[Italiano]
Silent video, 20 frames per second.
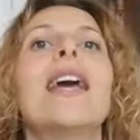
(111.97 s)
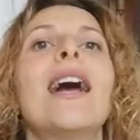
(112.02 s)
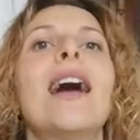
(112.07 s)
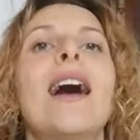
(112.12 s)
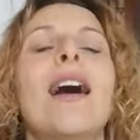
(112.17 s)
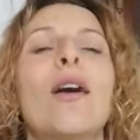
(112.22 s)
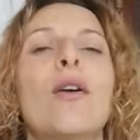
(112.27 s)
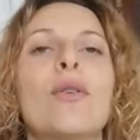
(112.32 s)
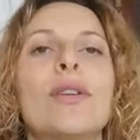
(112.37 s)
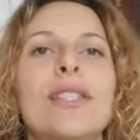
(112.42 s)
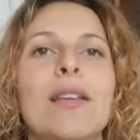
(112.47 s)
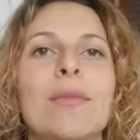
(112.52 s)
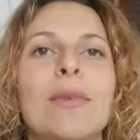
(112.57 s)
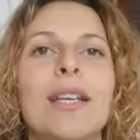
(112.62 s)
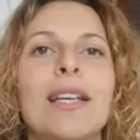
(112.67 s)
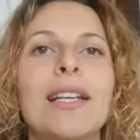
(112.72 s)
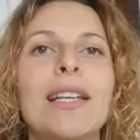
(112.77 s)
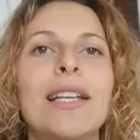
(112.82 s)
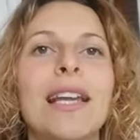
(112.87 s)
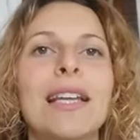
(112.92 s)
a questa mia
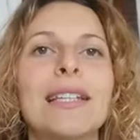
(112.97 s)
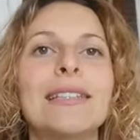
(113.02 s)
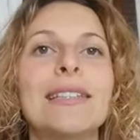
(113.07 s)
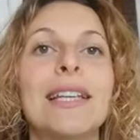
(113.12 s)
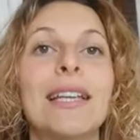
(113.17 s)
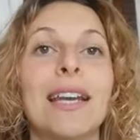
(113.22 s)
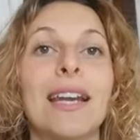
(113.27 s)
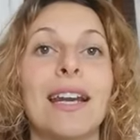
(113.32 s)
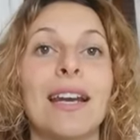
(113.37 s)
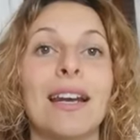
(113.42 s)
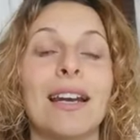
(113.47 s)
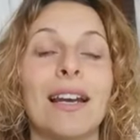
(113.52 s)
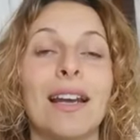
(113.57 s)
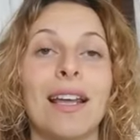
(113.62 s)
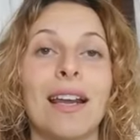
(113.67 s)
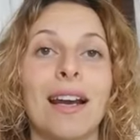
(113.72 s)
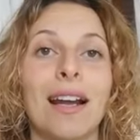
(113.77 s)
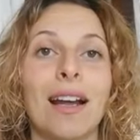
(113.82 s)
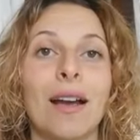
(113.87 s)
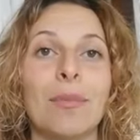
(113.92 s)
cliente le
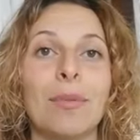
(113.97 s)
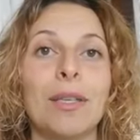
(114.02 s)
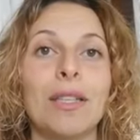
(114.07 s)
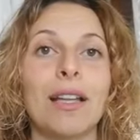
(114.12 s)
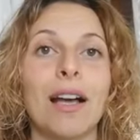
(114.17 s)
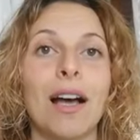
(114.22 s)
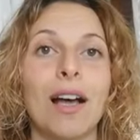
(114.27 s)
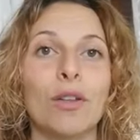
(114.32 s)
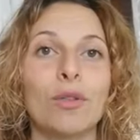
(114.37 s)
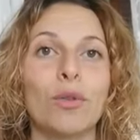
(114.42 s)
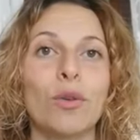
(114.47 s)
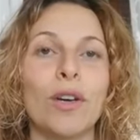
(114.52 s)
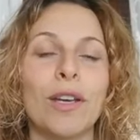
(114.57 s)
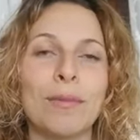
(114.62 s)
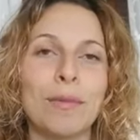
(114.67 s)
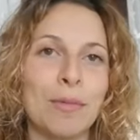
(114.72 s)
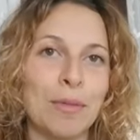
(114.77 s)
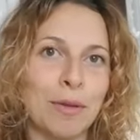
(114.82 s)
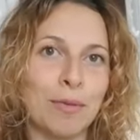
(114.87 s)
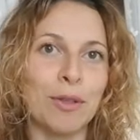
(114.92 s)
era capitato e
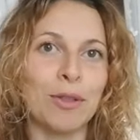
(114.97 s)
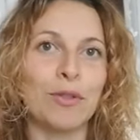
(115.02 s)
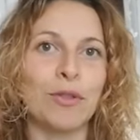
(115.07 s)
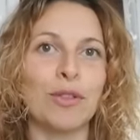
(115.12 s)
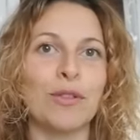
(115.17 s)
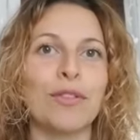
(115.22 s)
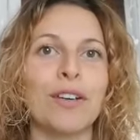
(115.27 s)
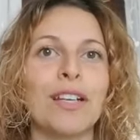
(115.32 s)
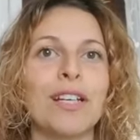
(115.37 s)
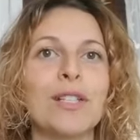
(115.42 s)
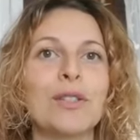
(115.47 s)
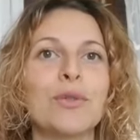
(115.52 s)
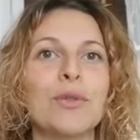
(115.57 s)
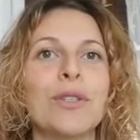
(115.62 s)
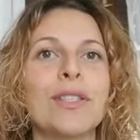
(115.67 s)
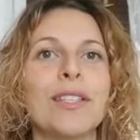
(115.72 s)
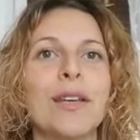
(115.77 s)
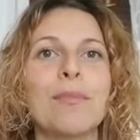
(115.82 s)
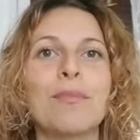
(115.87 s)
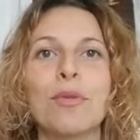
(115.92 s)
mi permetto di fare il suo
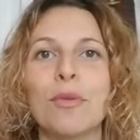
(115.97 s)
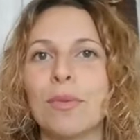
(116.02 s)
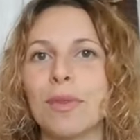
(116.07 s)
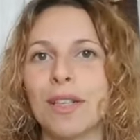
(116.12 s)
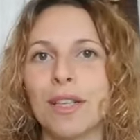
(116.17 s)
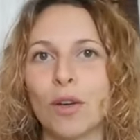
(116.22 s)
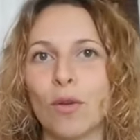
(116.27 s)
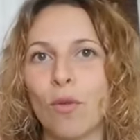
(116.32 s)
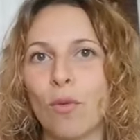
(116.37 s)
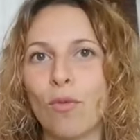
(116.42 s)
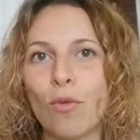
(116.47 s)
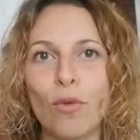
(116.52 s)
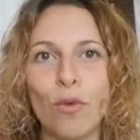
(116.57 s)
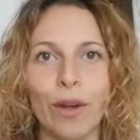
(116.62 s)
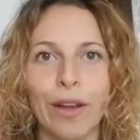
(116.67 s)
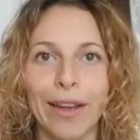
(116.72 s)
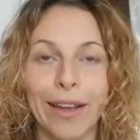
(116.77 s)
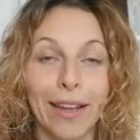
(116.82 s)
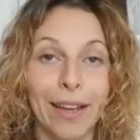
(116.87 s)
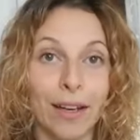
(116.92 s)
esempio perché
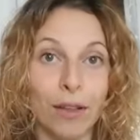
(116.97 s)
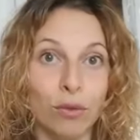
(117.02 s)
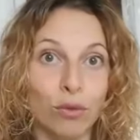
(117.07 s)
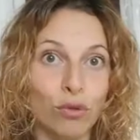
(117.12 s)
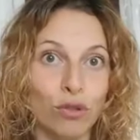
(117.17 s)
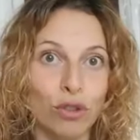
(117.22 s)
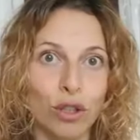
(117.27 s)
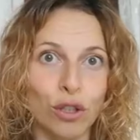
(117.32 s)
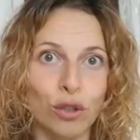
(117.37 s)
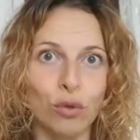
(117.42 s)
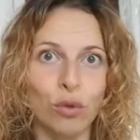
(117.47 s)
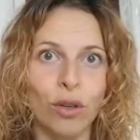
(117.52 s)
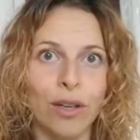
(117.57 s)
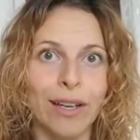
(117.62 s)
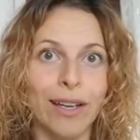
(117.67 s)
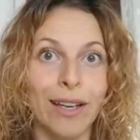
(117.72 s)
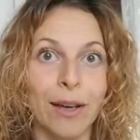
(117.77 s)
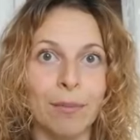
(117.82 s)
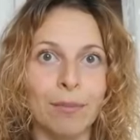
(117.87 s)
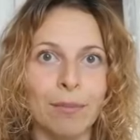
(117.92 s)
comunque era successo
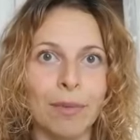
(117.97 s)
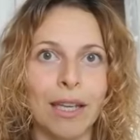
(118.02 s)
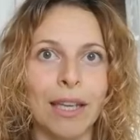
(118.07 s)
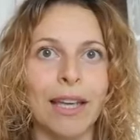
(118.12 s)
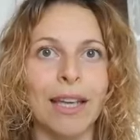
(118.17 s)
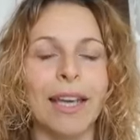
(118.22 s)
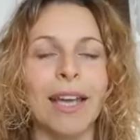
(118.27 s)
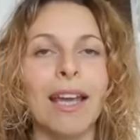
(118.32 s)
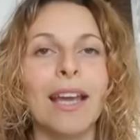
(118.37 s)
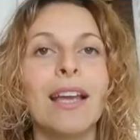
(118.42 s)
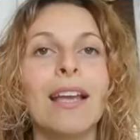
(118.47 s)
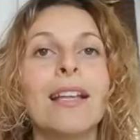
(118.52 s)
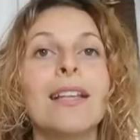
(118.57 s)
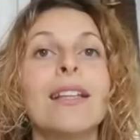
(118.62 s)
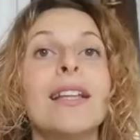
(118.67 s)
anche a me